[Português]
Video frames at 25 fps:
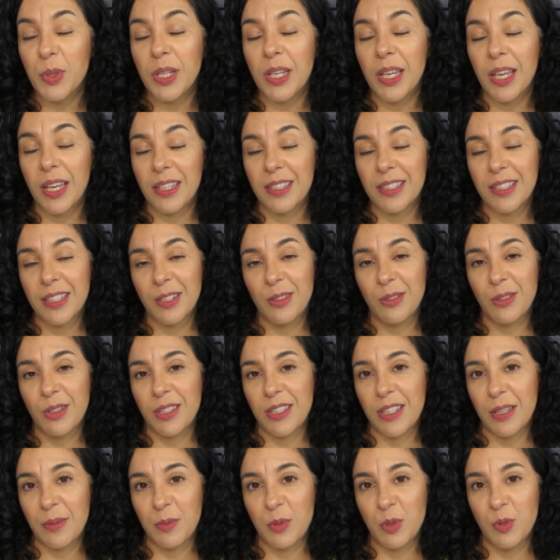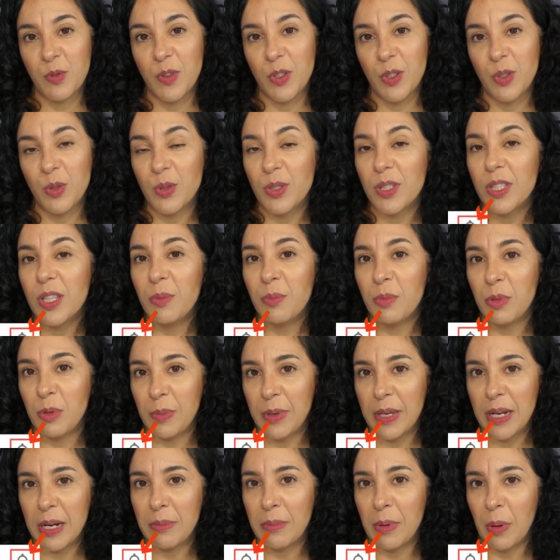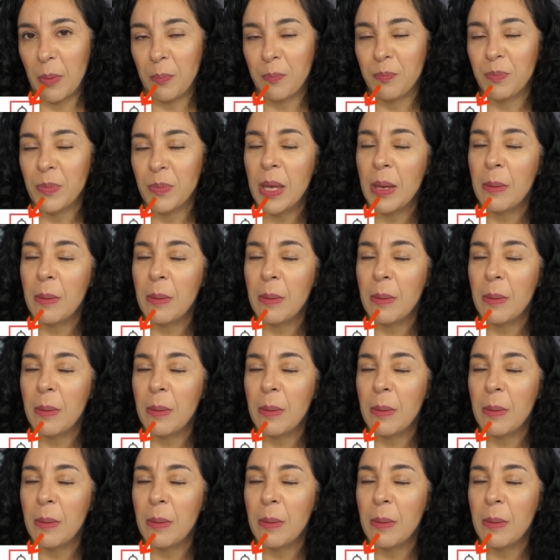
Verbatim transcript: Porque é inscrito recebe os vídeos em primeira mão